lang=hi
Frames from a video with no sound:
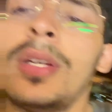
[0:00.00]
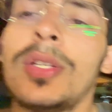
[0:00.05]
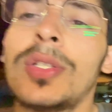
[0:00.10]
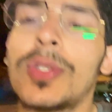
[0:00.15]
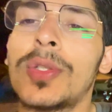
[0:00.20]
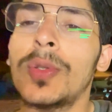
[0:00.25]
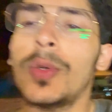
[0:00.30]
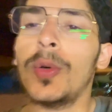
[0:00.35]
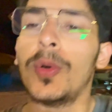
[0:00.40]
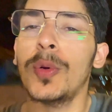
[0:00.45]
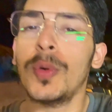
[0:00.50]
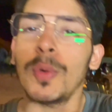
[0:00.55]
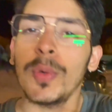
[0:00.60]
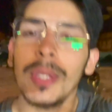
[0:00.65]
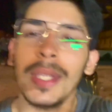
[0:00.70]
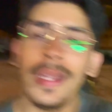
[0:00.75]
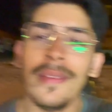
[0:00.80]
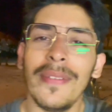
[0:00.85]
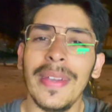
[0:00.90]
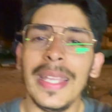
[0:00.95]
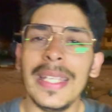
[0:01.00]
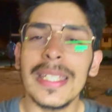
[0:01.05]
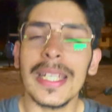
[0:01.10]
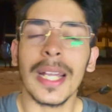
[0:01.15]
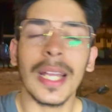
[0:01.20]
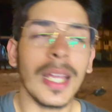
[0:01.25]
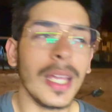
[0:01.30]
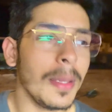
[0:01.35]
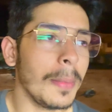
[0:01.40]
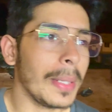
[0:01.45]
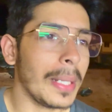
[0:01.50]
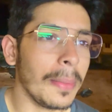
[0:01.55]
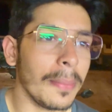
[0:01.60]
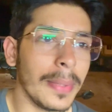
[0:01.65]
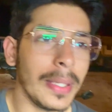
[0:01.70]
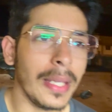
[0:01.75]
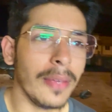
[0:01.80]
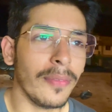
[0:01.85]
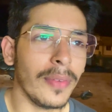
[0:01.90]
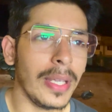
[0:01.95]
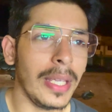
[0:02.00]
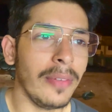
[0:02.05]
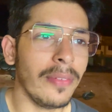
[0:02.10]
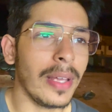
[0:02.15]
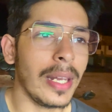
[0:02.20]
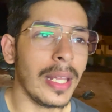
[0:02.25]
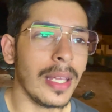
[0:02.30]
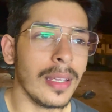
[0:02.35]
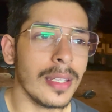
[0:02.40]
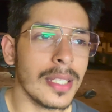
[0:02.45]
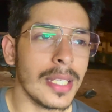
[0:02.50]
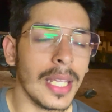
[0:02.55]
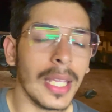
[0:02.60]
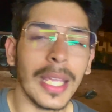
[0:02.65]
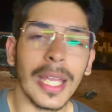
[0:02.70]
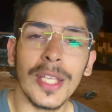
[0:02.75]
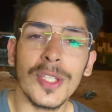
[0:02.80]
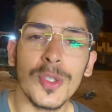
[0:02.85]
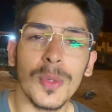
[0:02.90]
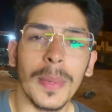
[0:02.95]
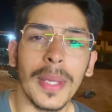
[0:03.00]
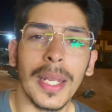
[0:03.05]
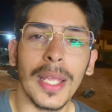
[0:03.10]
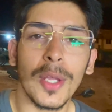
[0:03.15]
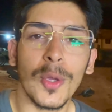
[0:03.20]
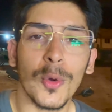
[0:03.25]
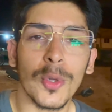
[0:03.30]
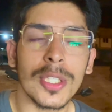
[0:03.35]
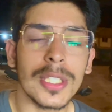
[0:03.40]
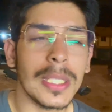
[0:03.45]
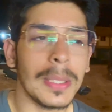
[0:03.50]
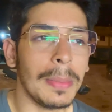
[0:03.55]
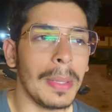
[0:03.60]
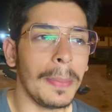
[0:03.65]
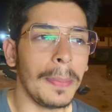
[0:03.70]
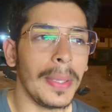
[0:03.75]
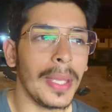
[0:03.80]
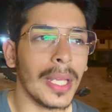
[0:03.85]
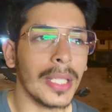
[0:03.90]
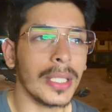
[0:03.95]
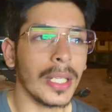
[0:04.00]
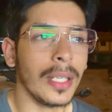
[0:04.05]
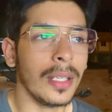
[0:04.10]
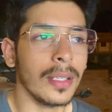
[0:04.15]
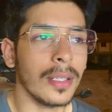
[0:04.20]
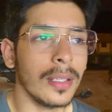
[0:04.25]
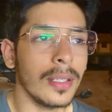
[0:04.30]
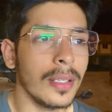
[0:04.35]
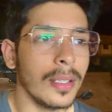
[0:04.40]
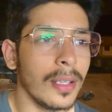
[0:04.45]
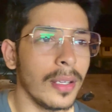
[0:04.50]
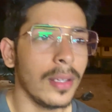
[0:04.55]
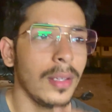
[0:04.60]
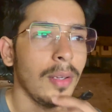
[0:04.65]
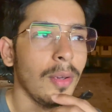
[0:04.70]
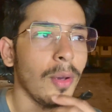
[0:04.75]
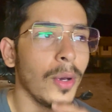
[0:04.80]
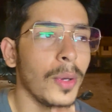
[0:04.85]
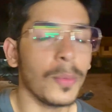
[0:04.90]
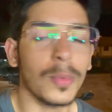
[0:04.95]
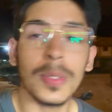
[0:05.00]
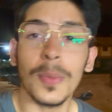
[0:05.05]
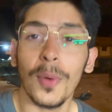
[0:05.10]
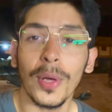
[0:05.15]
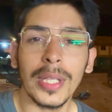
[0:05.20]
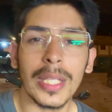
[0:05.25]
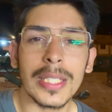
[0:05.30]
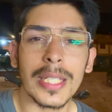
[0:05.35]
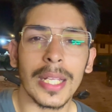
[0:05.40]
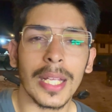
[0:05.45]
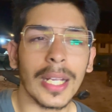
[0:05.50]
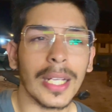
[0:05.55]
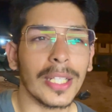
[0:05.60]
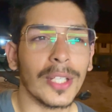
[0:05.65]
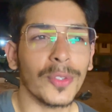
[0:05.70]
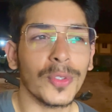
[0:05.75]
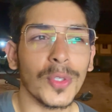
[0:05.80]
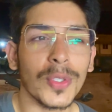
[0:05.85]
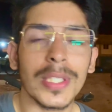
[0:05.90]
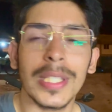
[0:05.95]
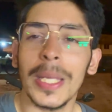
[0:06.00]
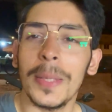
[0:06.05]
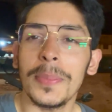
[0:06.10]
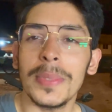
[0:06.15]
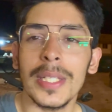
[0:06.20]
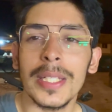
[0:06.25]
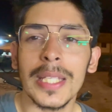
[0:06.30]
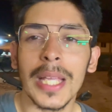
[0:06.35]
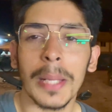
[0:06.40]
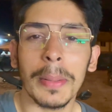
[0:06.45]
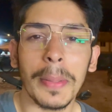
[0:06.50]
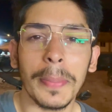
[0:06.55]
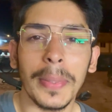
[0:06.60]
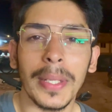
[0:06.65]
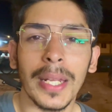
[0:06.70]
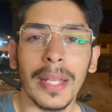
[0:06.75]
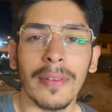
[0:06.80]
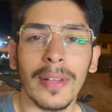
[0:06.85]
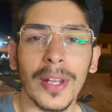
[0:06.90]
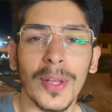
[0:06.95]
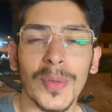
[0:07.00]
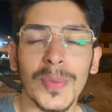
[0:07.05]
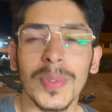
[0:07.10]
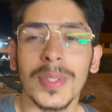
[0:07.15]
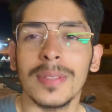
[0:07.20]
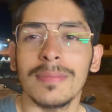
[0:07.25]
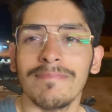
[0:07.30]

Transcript: सो so, ये वही जगह है मतलब ये वही वाला शेक है जो मैंने कोची में पिया था और मुझे बहुत अच्छा लगा था तो सेम चीज़ यहाँ पे पीने वाला